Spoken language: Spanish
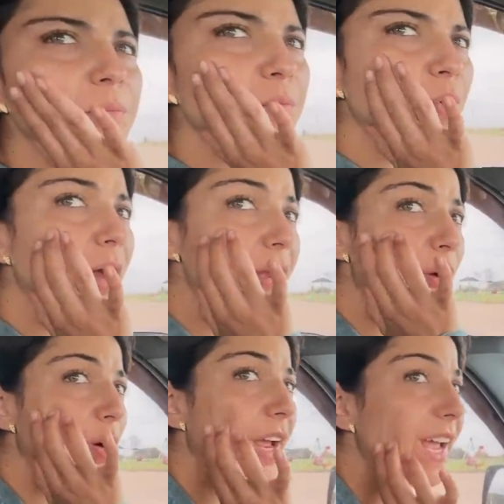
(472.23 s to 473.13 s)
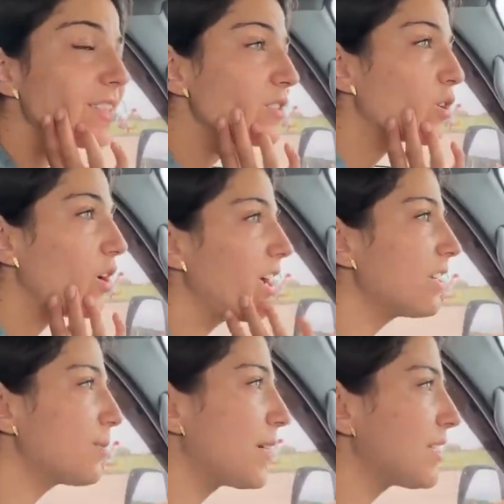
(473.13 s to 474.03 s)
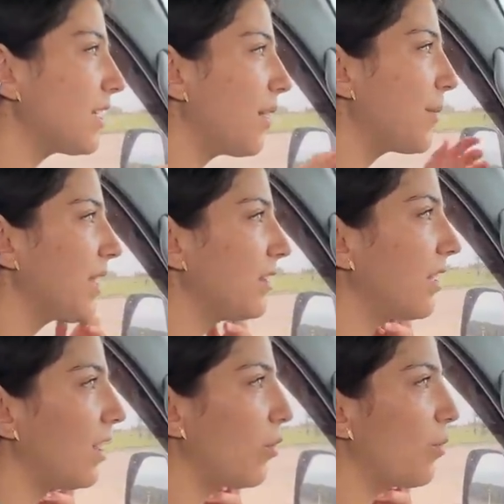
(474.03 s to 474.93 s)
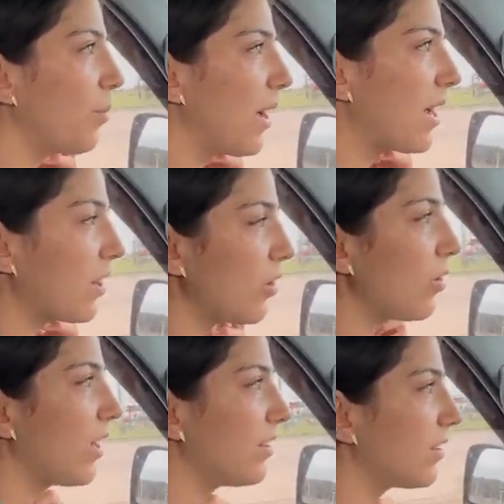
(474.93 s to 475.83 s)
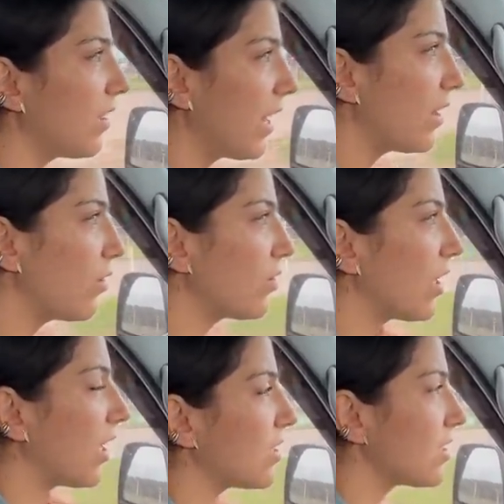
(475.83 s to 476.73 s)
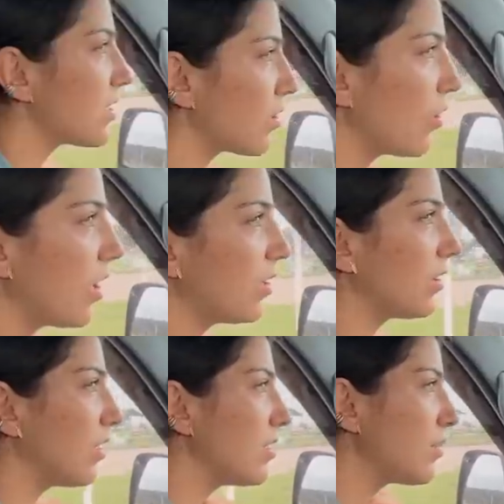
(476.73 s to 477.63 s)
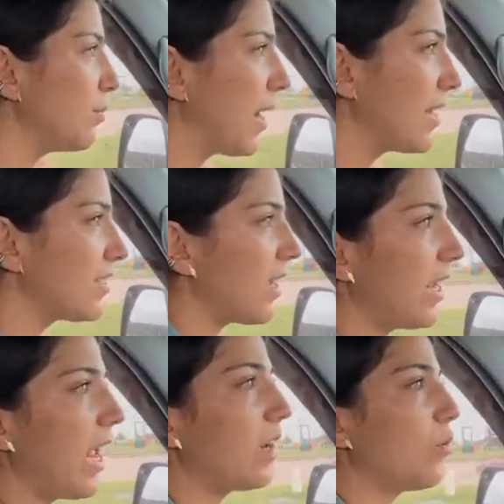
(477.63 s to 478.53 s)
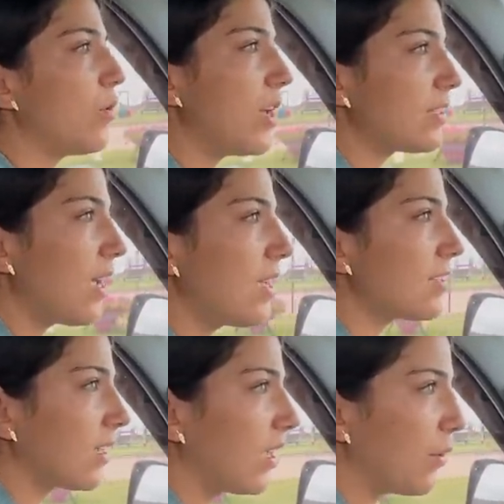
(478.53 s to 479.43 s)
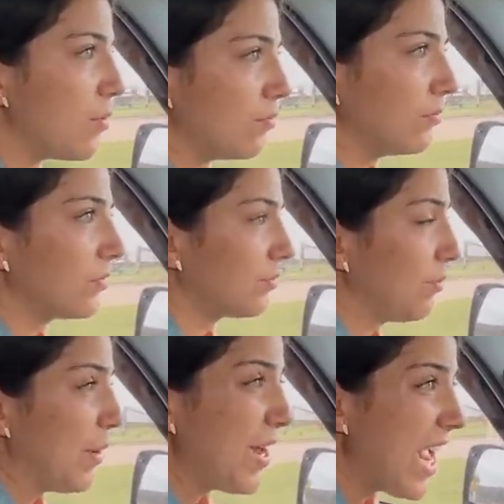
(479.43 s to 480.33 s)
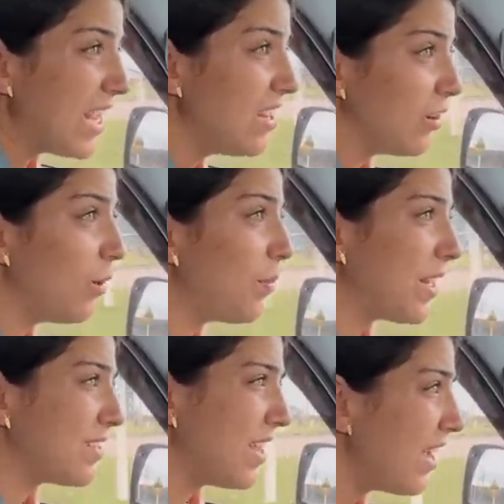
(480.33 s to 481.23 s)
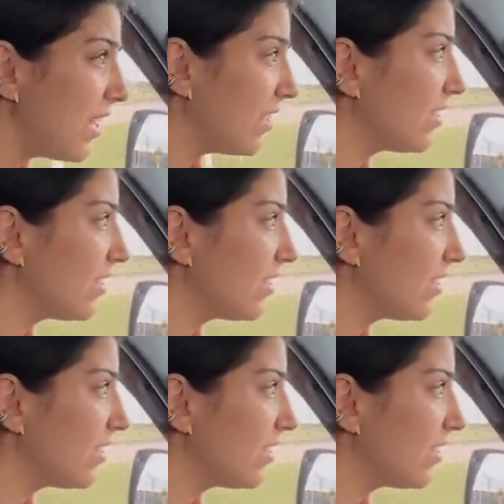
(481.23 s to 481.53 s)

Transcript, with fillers: Bueno, esto es básicamente un barrio entero de casas rodantes. Parece que algunas hasta que viven ahí, ¿no? Pareciera.